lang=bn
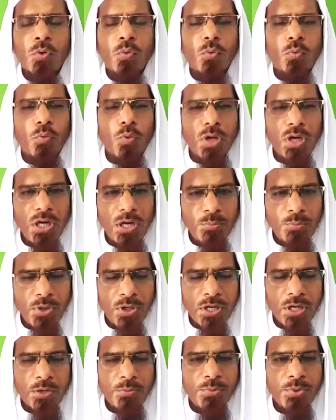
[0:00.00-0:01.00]

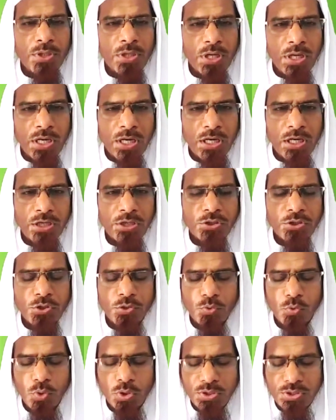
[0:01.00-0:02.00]
وأمر بها أن
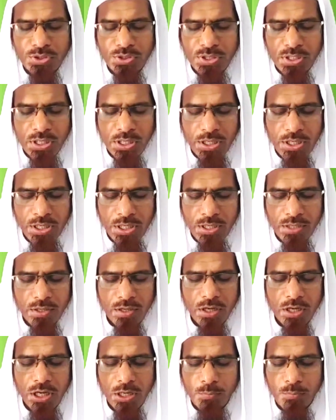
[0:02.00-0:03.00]
تودى
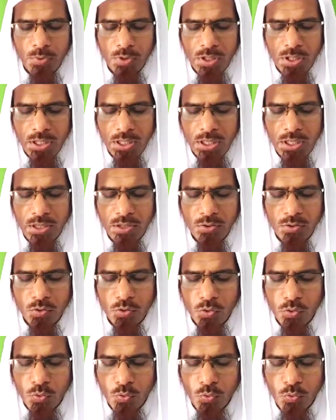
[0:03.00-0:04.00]
قبل
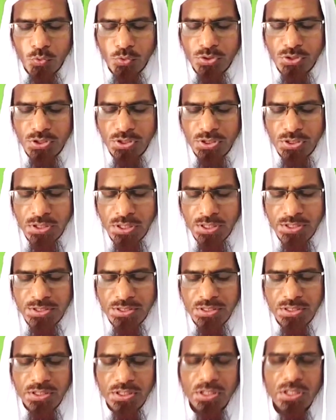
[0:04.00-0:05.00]
خروج الناس
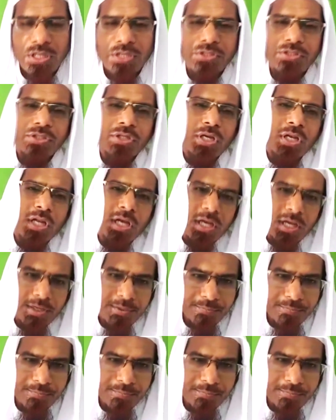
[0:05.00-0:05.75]
إلى الصلاة